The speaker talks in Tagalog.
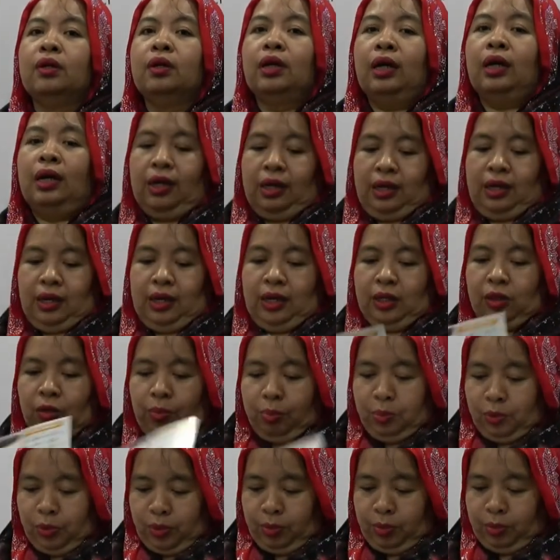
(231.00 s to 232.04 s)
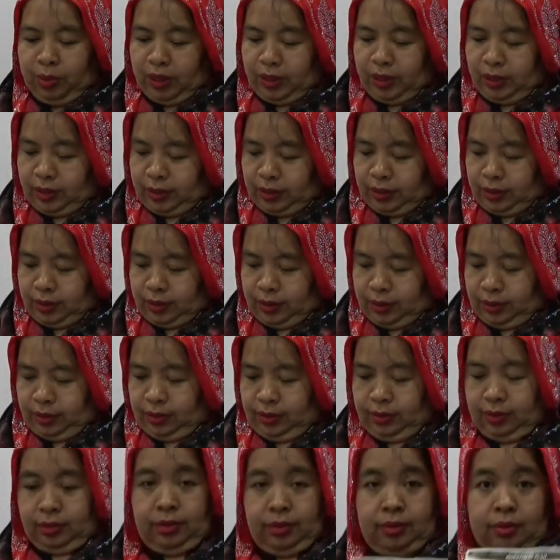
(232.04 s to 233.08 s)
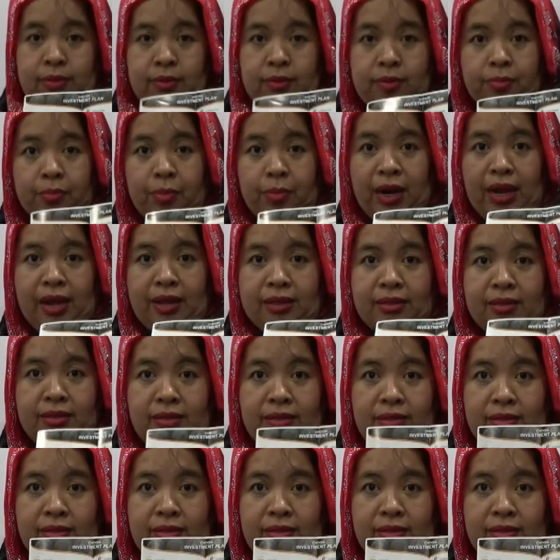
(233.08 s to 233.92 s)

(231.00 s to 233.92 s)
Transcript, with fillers: Ah, ito po yung mga plan.